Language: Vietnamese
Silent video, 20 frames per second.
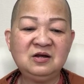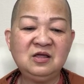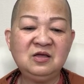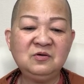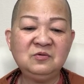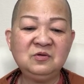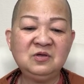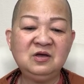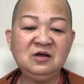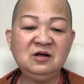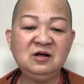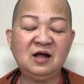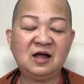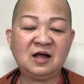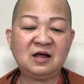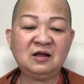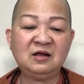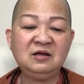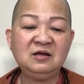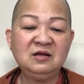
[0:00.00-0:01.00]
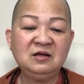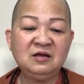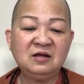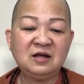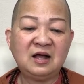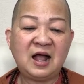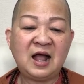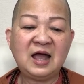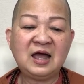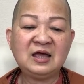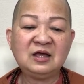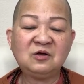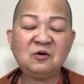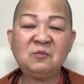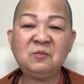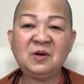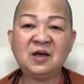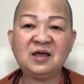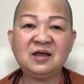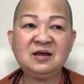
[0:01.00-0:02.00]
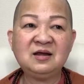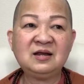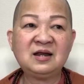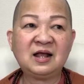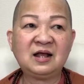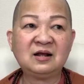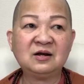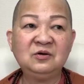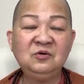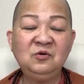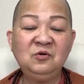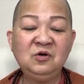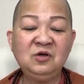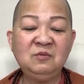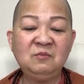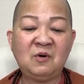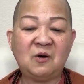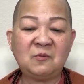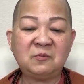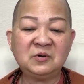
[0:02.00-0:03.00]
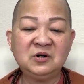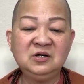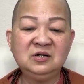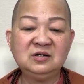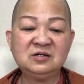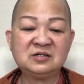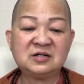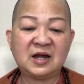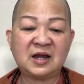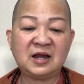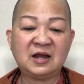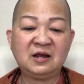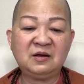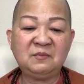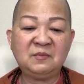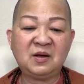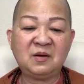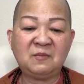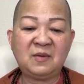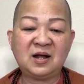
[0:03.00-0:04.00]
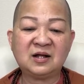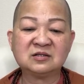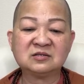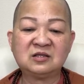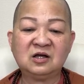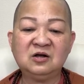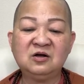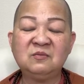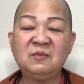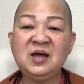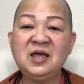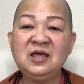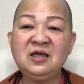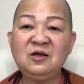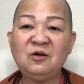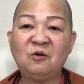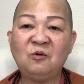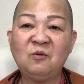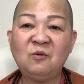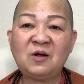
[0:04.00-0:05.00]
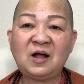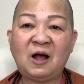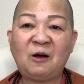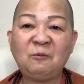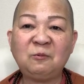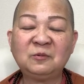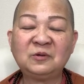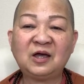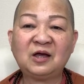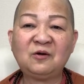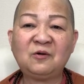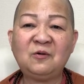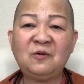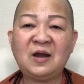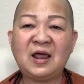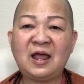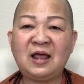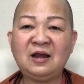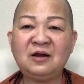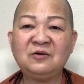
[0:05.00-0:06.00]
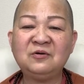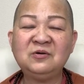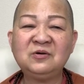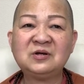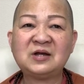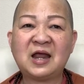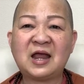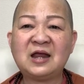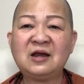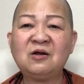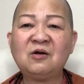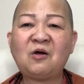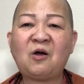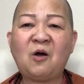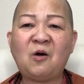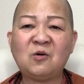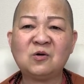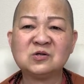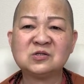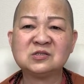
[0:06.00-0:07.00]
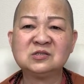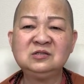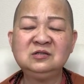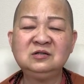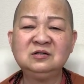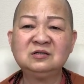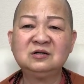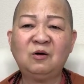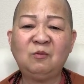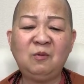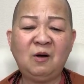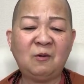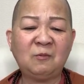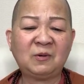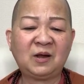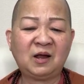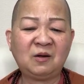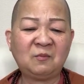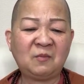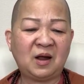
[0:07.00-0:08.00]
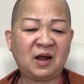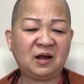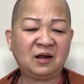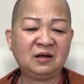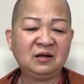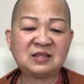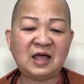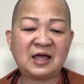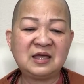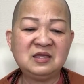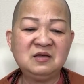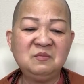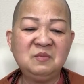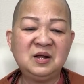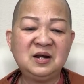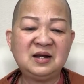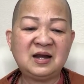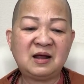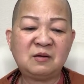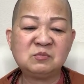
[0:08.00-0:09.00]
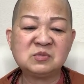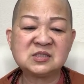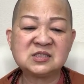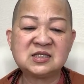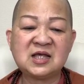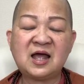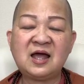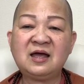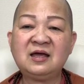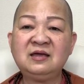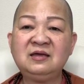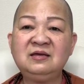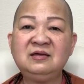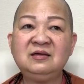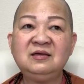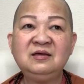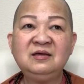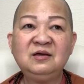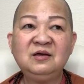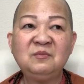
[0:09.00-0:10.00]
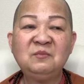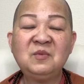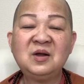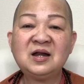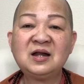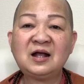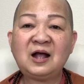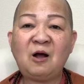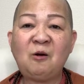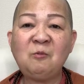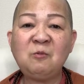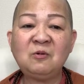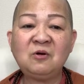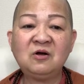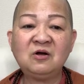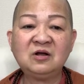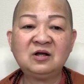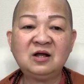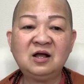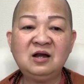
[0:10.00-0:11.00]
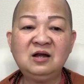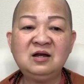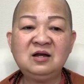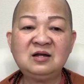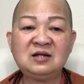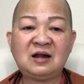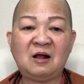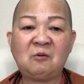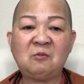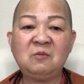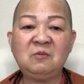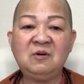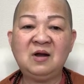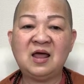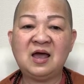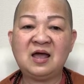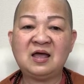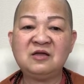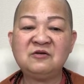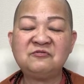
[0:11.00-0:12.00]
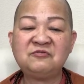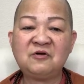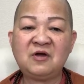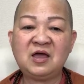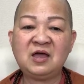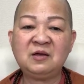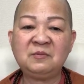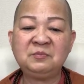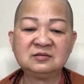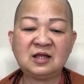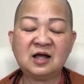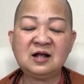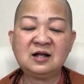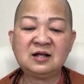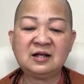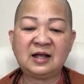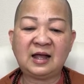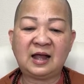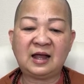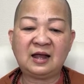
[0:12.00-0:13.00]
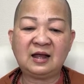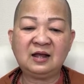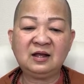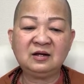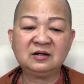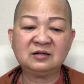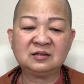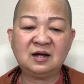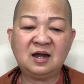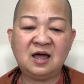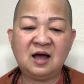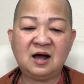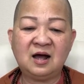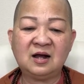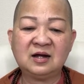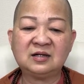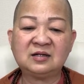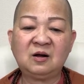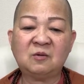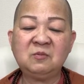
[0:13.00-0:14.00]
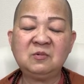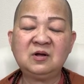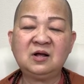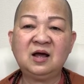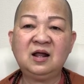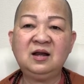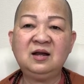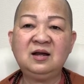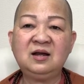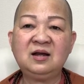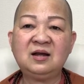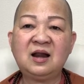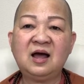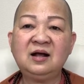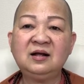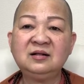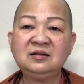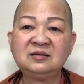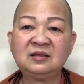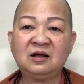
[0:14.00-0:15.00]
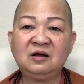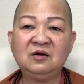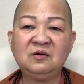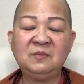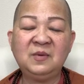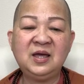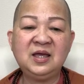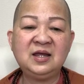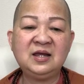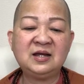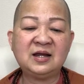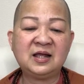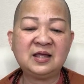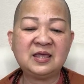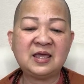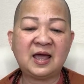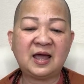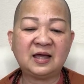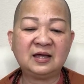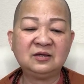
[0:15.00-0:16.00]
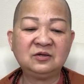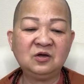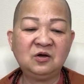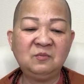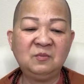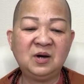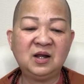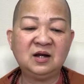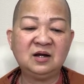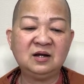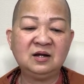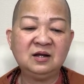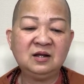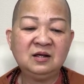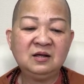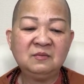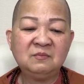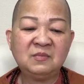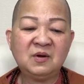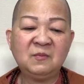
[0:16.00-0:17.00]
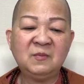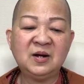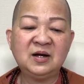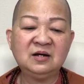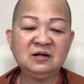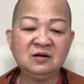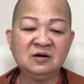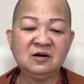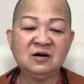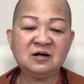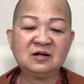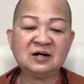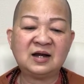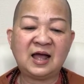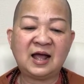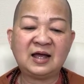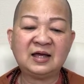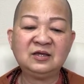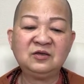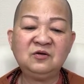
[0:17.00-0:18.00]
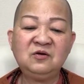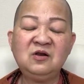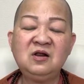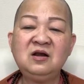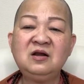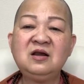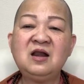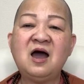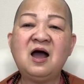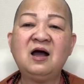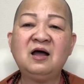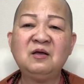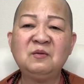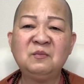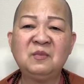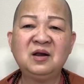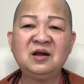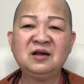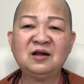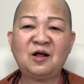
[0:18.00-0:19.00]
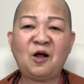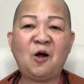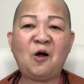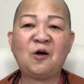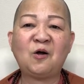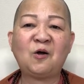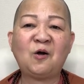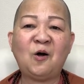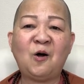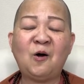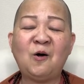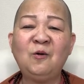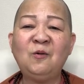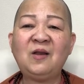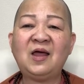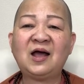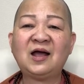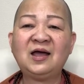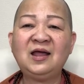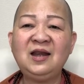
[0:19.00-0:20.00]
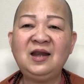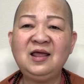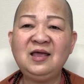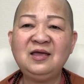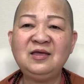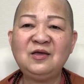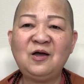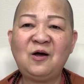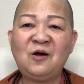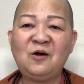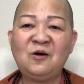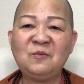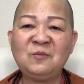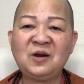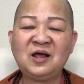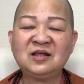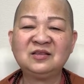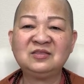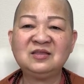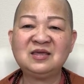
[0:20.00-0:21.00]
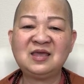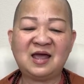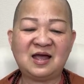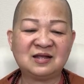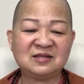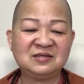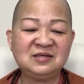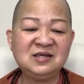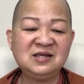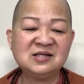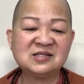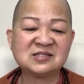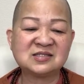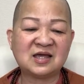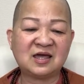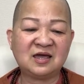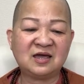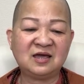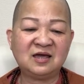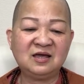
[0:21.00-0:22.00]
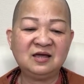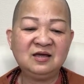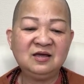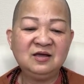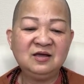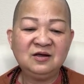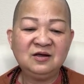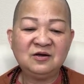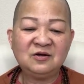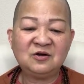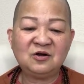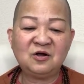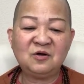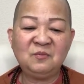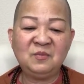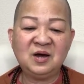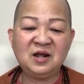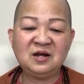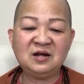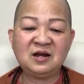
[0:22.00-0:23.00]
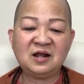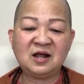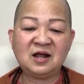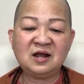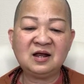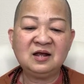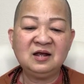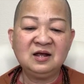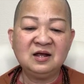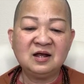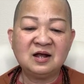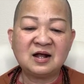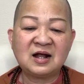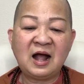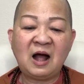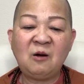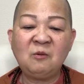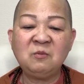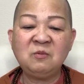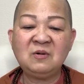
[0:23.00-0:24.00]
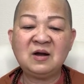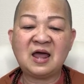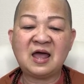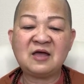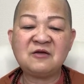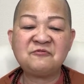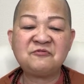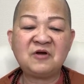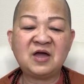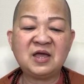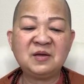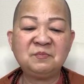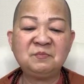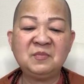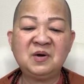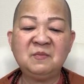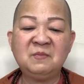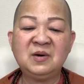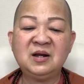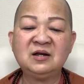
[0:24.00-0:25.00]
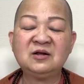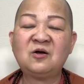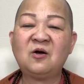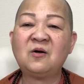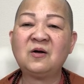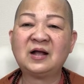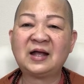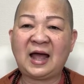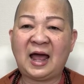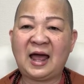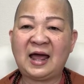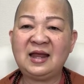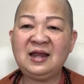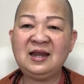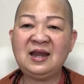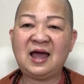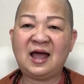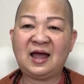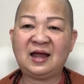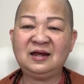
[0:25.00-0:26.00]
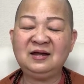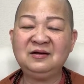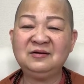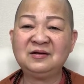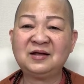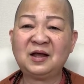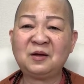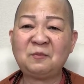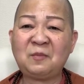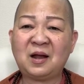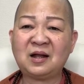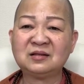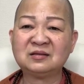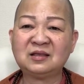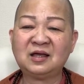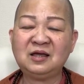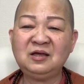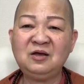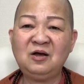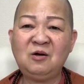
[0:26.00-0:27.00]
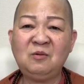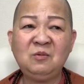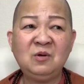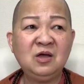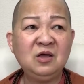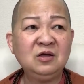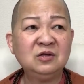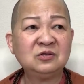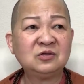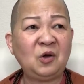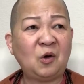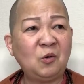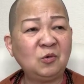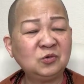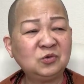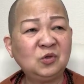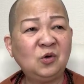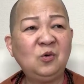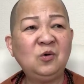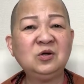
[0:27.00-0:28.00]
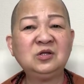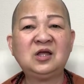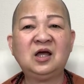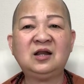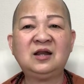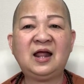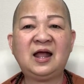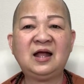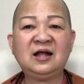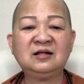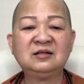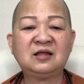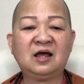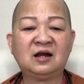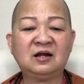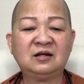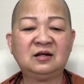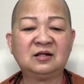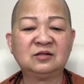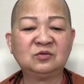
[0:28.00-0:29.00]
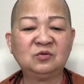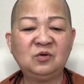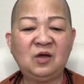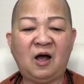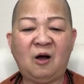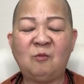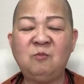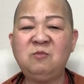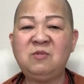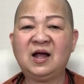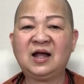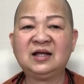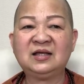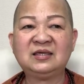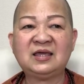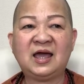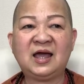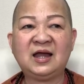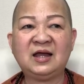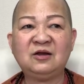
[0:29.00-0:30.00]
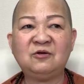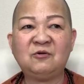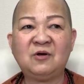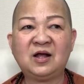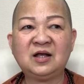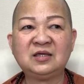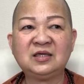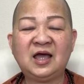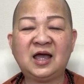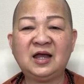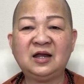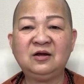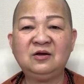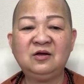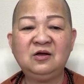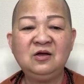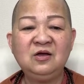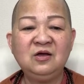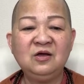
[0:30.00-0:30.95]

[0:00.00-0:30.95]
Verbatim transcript: nếu như hả ai cũng nghĩ rằng nuôi một đứa trẻ mà bằng từ bi ngũ cốc, chắc có lẽ là đứa trẻ nó còi xương, đúng không các bạn? Tại vì mình làm sai, mình không có kính trọng lễ phép. Tất cả lời trong kinh đấng từ bi đã dạy cho mình, mà mình ngược lại cho nên đời mình còn khổ. Là cái lý do hôm nay Tuyết Già chia sẻ. Rồi mình hả không lễ phép mà mình còn cãi lại nữa, các bạn thấy không? Chỗ tôi thích ăn thịt là tôi không ăn chay đâu. Ăn chay nó